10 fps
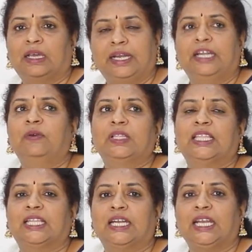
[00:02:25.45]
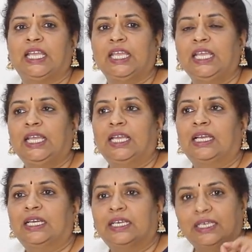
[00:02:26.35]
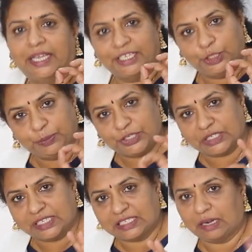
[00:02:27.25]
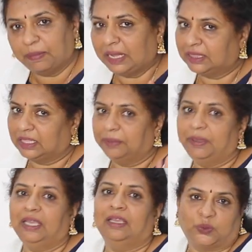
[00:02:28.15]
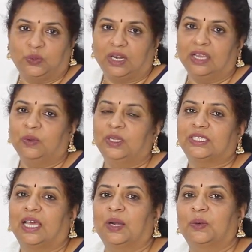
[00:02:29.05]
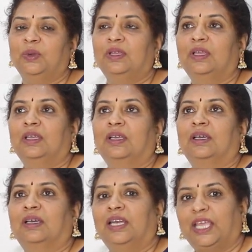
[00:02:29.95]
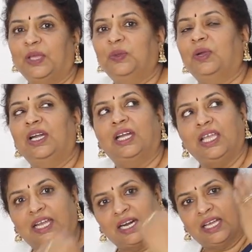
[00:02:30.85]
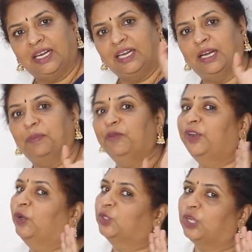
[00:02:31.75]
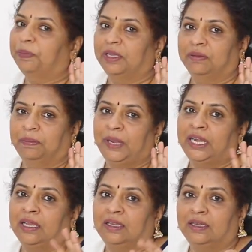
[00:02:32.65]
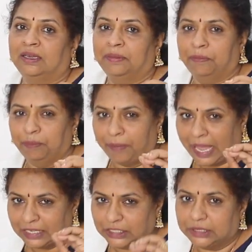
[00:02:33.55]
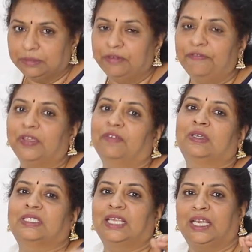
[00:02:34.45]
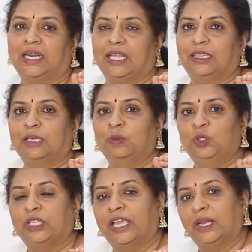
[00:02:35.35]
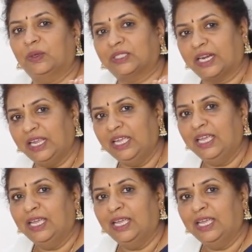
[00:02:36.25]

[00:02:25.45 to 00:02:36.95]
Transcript: రెండవది ఏంటంటే ఎగ్జిబిషన్స్లో మాత్రమే కొన్నా కొన్నిసార్లు లేదు అంటే ఎక్కడికైనా వెళ్ళినప్పుడు విండో షాపింగ్ బయట మ్యాక్సిమం వీవర్స్ దగ్గర అంతకుముందు అయినా సరే